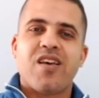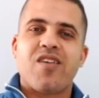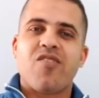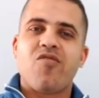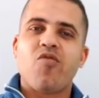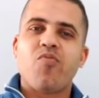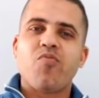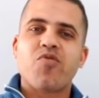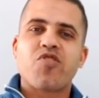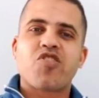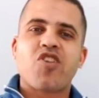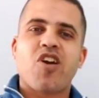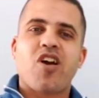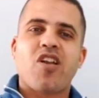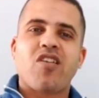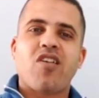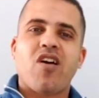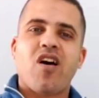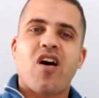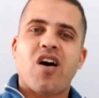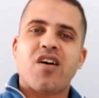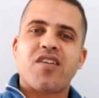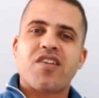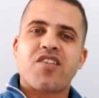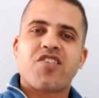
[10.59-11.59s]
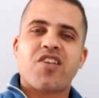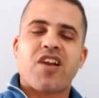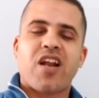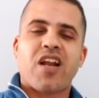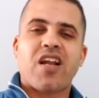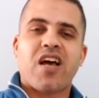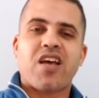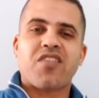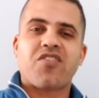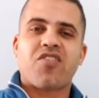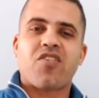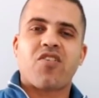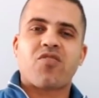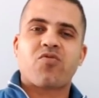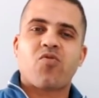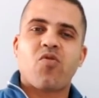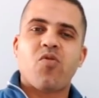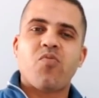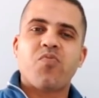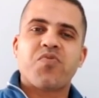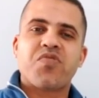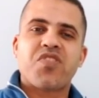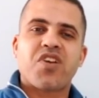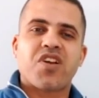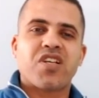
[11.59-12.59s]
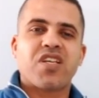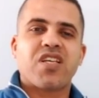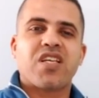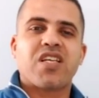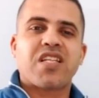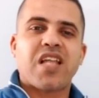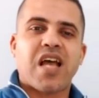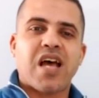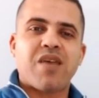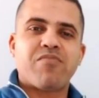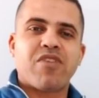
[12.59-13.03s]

اليوم إن شاء الله هنشرح لحضراتكم طريقة